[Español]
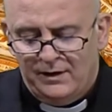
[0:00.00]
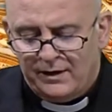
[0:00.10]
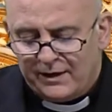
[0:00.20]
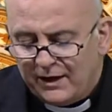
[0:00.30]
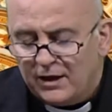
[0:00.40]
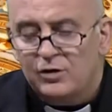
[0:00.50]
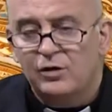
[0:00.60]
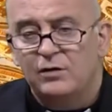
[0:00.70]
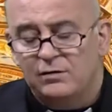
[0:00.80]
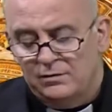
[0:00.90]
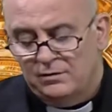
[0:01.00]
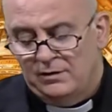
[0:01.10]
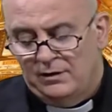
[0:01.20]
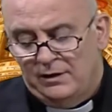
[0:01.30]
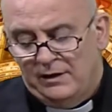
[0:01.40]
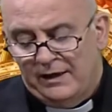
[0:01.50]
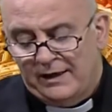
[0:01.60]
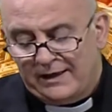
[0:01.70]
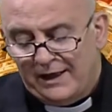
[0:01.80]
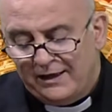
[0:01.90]
Cristo
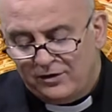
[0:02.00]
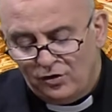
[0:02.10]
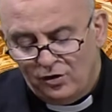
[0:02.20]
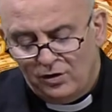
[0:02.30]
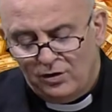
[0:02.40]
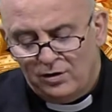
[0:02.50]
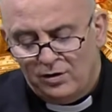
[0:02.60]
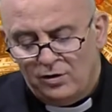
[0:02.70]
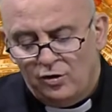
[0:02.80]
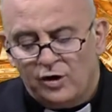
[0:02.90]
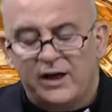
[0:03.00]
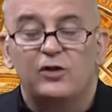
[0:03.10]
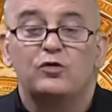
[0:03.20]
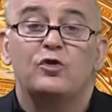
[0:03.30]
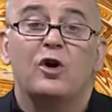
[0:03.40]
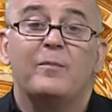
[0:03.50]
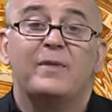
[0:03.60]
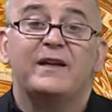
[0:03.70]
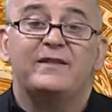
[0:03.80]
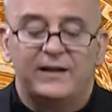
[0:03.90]
realizó lo que su
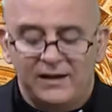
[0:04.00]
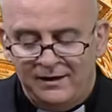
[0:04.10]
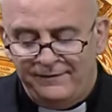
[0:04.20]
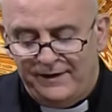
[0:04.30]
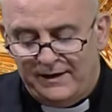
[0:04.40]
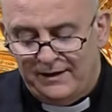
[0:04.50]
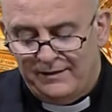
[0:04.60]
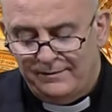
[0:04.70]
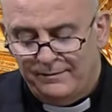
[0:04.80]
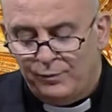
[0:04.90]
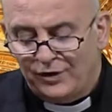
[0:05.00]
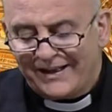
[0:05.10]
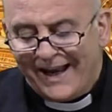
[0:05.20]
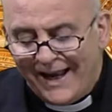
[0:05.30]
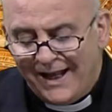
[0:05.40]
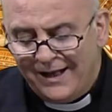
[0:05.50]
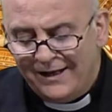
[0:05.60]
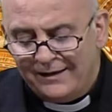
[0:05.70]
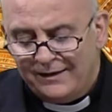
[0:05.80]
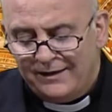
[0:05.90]
nombre significa, pues Él
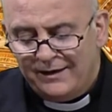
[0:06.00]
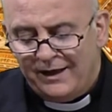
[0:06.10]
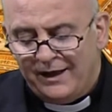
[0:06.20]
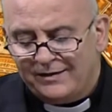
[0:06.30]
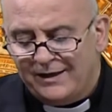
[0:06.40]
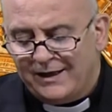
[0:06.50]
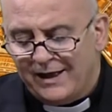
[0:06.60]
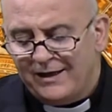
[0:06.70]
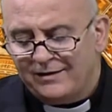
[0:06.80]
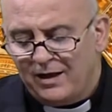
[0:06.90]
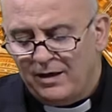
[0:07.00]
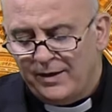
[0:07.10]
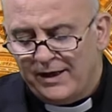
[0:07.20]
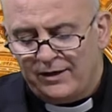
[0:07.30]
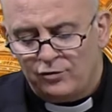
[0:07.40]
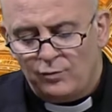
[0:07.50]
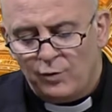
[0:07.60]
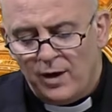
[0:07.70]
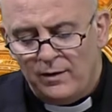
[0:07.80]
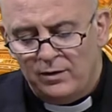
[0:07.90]
es el que ha de salvar a su
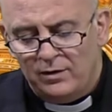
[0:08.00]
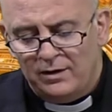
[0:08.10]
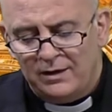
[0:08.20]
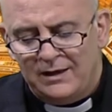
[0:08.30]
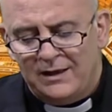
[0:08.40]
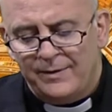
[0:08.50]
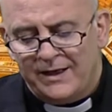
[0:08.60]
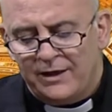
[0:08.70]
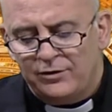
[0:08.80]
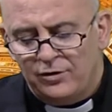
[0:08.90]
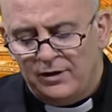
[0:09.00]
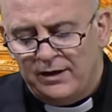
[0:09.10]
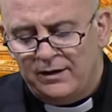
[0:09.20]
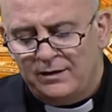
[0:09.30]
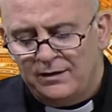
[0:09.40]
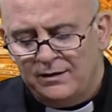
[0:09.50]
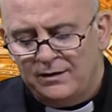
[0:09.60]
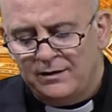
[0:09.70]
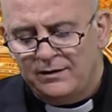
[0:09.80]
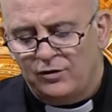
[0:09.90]
pueblo liberándole
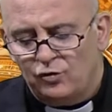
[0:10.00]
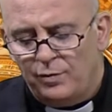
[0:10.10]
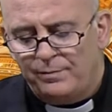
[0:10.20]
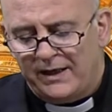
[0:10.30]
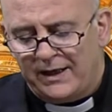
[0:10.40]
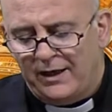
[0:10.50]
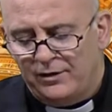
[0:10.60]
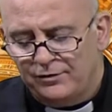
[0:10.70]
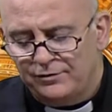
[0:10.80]
de sus pecados.